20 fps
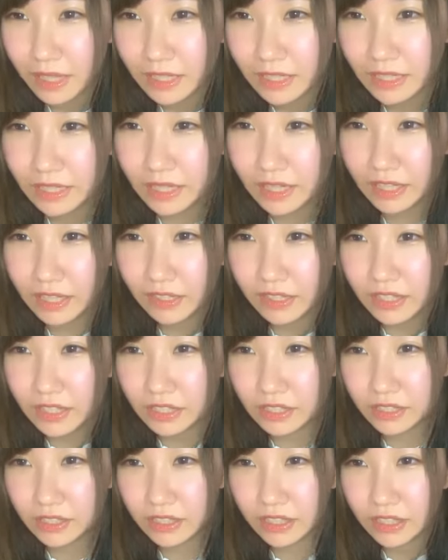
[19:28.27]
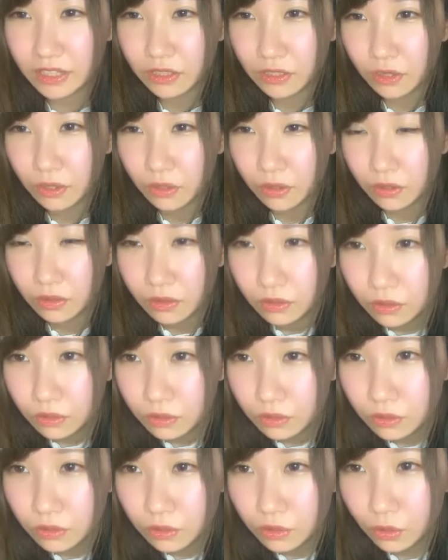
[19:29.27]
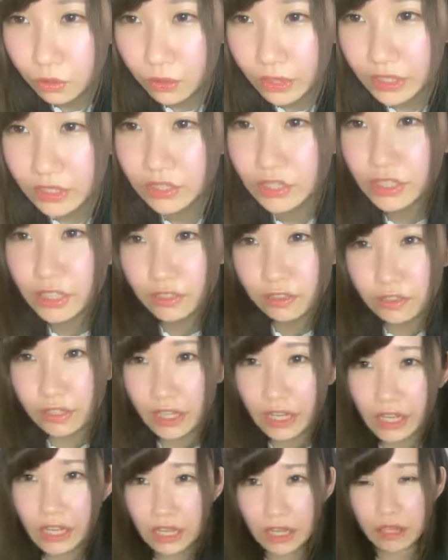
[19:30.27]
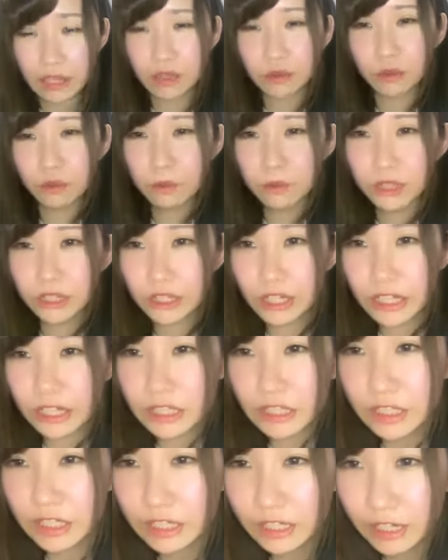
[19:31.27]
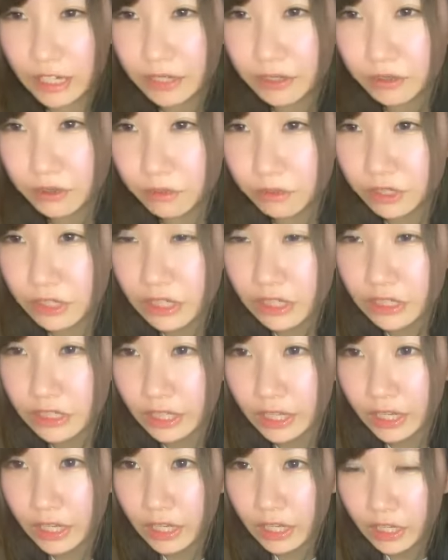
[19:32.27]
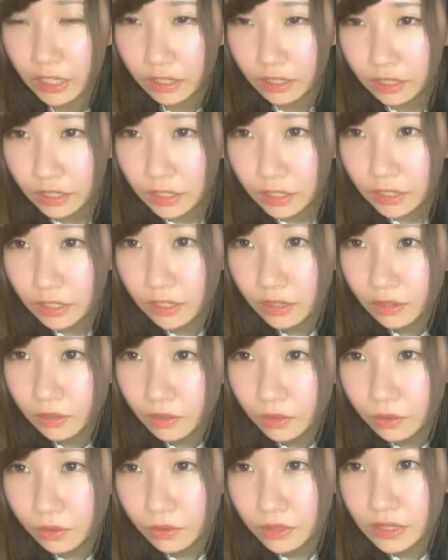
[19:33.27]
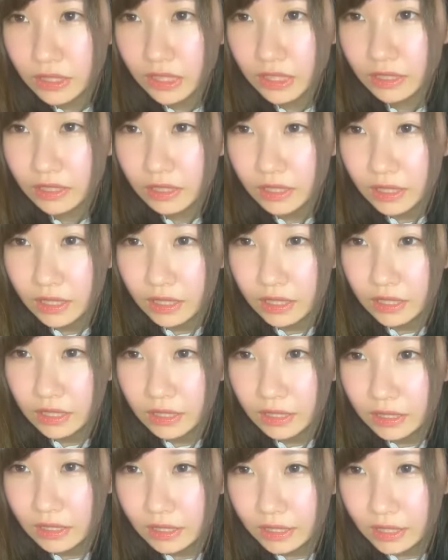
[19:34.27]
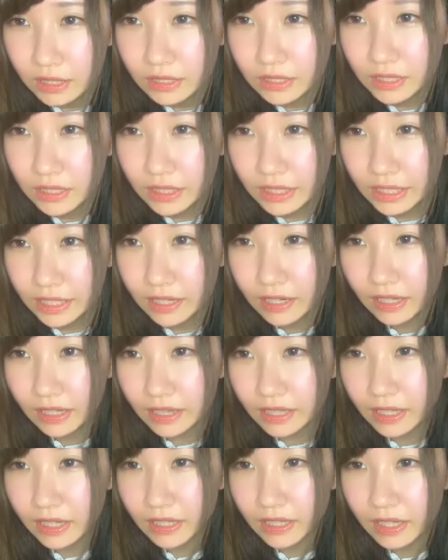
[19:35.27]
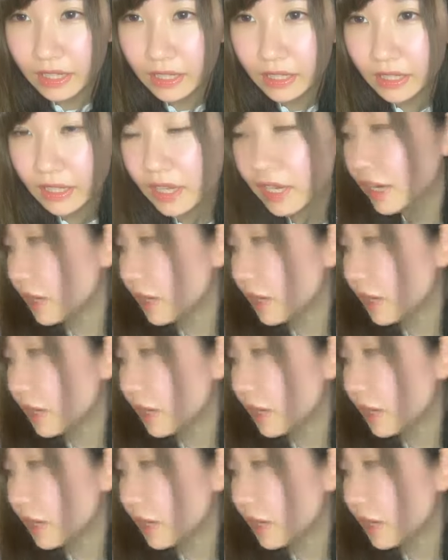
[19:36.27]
C 型は人類超越してるえ動物には C 型がいるのもしかして大木さん血液ガタガタな